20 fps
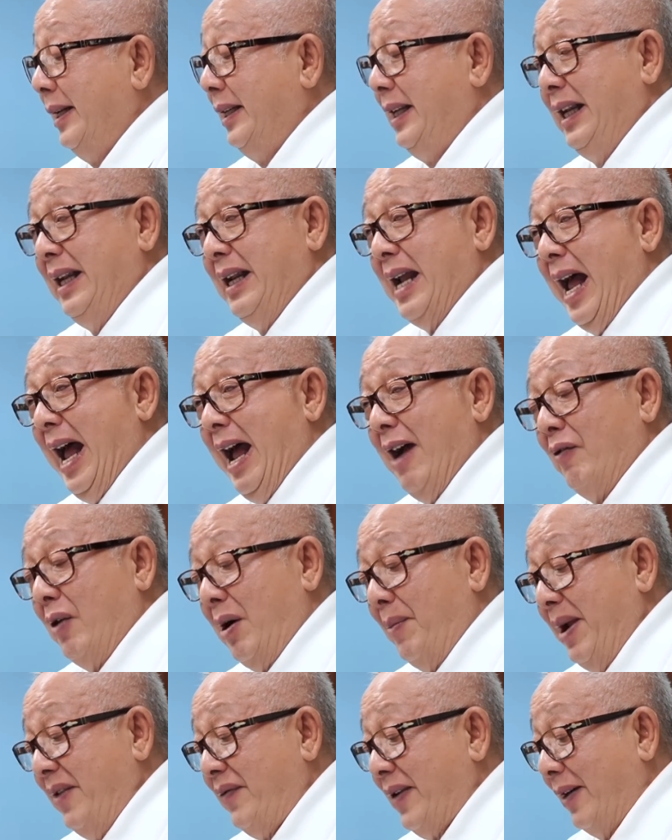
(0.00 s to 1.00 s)
ที่อ้างว่า
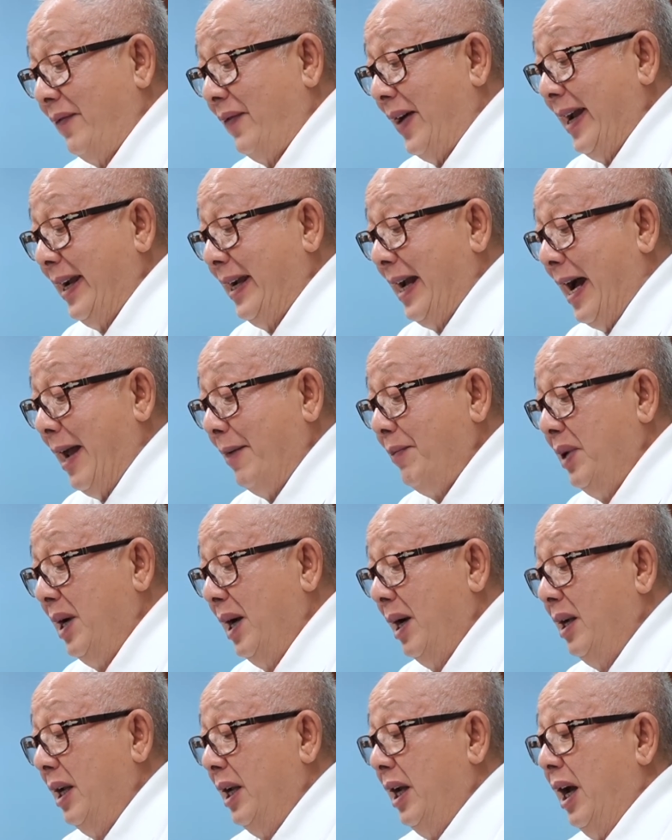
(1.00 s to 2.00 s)
ไม่ฝักฝ่ายการเมือ
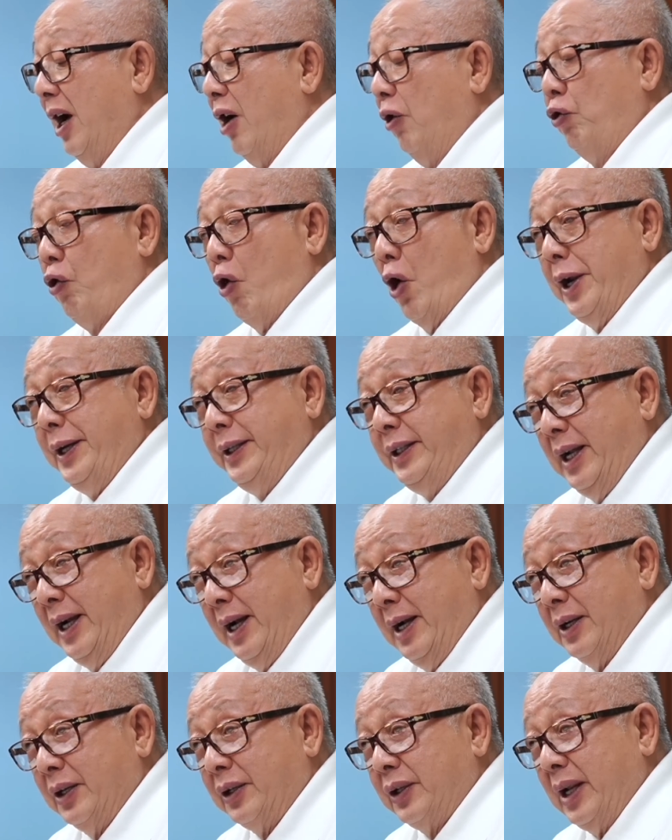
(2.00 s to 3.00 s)
ง
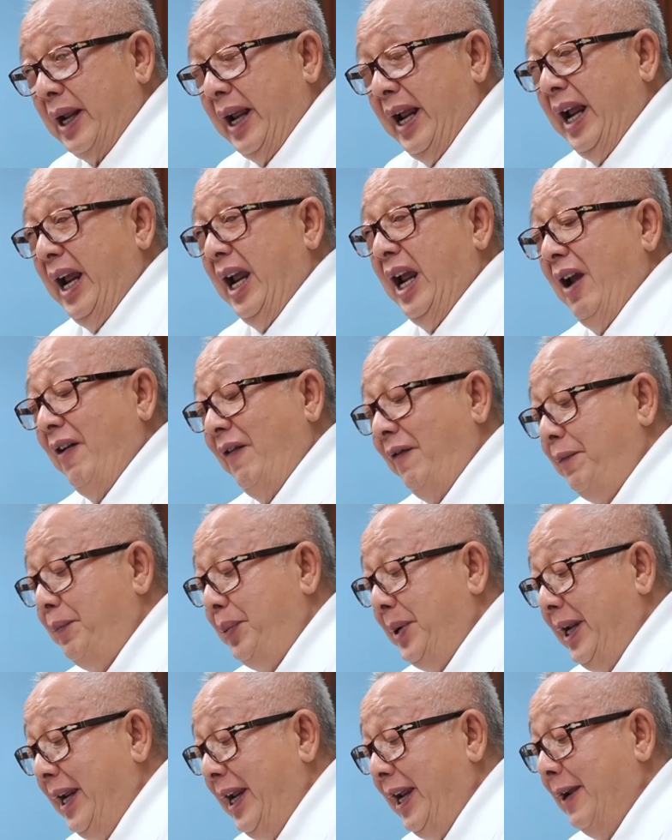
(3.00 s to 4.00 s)
Reuters เอ เอฟ
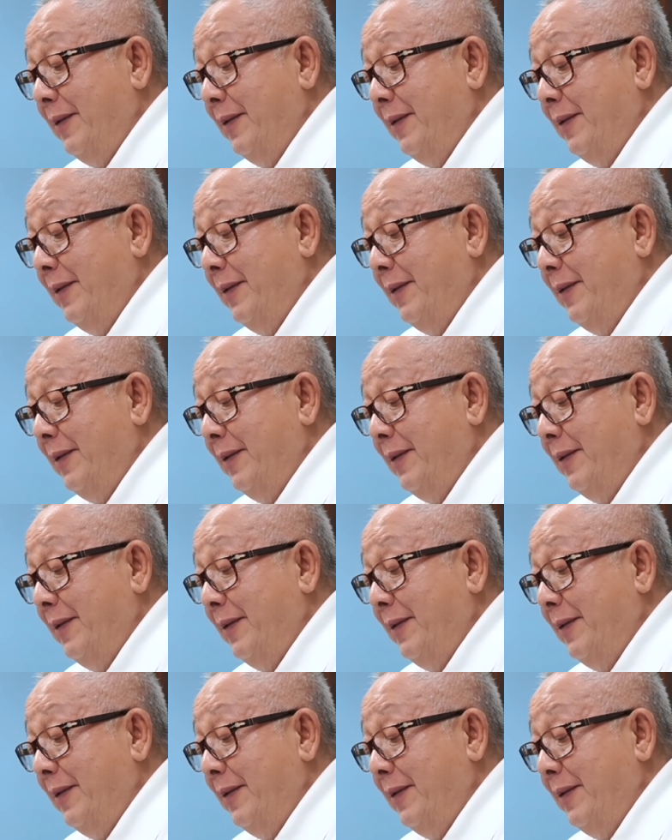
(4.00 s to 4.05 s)
พี